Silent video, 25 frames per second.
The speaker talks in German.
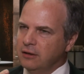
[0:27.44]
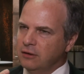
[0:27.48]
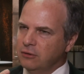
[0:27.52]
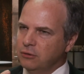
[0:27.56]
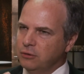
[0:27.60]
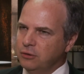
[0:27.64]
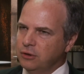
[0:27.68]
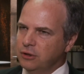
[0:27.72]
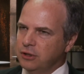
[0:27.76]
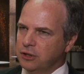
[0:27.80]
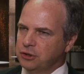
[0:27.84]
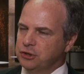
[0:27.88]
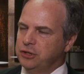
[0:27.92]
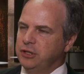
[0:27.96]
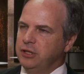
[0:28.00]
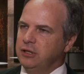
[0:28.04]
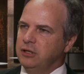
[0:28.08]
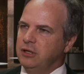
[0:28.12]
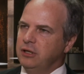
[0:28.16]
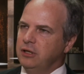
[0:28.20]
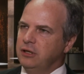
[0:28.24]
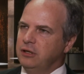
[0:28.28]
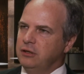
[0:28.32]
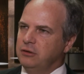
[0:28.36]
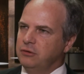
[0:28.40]

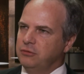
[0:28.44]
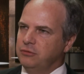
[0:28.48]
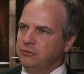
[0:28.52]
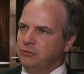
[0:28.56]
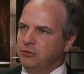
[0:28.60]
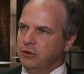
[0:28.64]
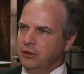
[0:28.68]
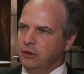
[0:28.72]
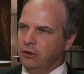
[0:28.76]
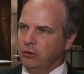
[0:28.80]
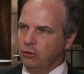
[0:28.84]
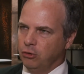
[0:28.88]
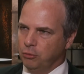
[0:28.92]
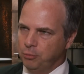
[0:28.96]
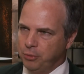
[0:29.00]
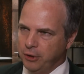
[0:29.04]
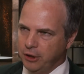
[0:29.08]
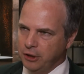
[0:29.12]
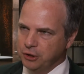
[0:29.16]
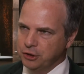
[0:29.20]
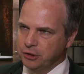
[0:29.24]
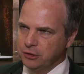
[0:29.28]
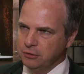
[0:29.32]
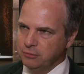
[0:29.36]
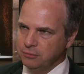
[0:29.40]
unterschiedlich von der
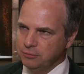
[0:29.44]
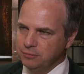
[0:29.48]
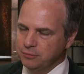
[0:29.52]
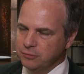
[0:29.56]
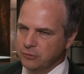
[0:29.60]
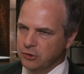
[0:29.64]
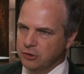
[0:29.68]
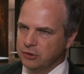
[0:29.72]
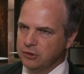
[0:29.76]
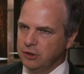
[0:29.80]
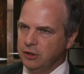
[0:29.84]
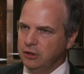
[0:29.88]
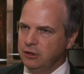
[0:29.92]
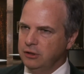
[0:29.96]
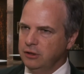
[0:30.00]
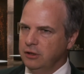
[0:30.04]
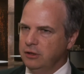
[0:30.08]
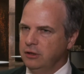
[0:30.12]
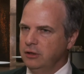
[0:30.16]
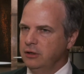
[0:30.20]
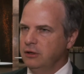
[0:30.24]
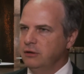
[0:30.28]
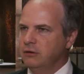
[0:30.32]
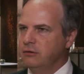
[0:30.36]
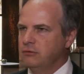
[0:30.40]
europäischen. Das geht in,
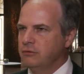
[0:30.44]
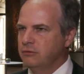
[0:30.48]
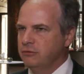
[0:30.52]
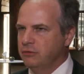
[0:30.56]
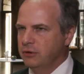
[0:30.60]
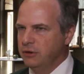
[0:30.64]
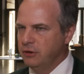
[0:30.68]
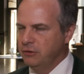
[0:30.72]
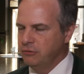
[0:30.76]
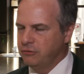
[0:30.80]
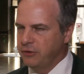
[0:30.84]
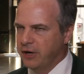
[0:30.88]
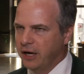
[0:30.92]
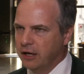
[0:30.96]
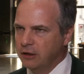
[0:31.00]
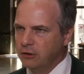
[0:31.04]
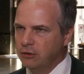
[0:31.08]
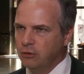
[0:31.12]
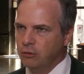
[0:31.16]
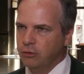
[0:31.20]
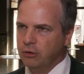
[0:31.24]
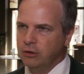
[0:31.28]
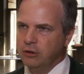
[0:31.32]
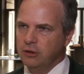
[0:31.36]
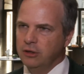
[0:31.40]
den, in die
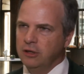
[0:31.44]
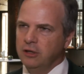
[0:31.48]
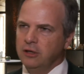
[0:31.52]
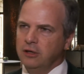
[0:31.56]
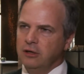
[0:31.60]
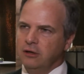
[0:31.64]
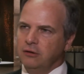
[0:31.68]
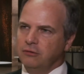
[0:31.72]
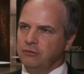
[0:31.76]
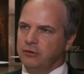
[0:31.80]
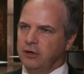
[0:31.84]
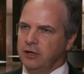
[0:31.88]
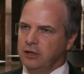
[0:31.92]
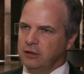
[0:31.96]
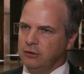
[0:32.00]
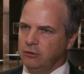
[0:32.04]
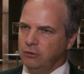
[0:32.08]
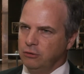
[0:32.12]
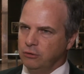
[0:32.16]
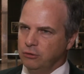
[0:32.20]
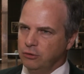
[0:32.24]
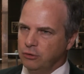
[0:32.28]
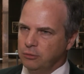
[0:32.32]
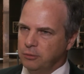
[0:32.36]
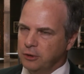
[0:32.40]
Verhandlungen,
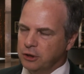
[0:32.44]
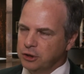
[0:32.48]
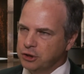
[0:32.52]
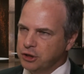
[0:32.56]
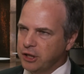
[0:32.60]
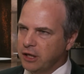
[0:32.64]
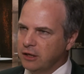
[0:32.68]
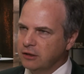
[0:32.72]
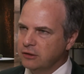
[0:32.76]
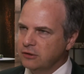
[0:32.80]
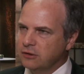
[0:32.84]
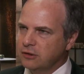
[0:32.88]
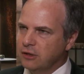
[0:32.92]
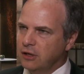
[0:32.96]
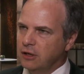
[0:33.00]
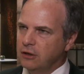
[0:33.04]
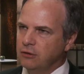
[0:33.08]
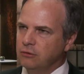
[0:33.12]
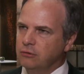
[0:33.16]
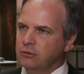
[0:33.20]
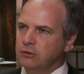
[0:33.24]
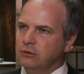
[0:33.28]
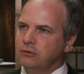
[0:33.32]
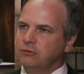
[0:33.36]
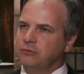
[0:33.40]
Verhandlungen über
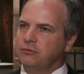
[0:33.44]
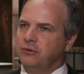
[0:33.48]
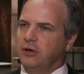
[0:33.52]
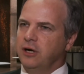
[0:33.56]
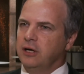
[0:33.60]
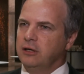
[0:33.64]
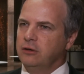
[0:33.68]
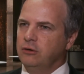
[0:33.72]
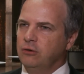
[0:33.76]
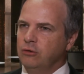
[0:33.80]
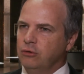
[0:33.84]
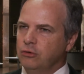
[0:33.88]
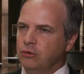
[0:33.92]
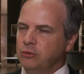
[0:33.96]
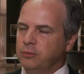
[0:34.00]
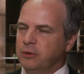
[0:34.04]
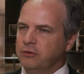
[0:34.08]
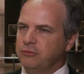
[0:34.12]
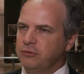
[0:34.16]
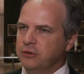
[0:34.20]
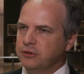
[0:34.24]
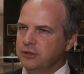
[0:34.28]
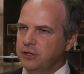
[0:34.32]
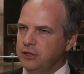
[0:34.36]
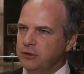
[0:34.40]
Schadenzahlungen, Verhandlungen über
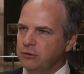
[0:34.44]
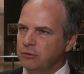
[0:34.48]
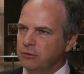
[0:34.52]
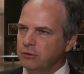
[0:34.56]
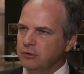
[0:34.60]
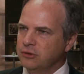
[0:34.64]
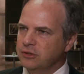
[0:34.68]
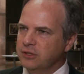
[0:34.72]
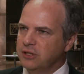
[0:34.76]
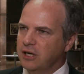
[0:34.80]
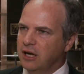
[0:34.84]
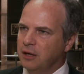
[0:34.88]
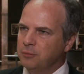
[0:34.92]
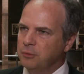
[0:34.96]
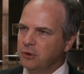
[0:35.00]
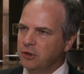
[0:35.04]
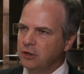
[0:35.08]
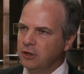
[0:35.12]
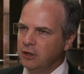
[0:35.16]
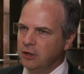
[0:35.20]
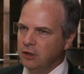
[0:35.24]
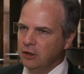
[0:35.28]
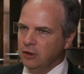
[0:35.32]
Versicherungsnahme.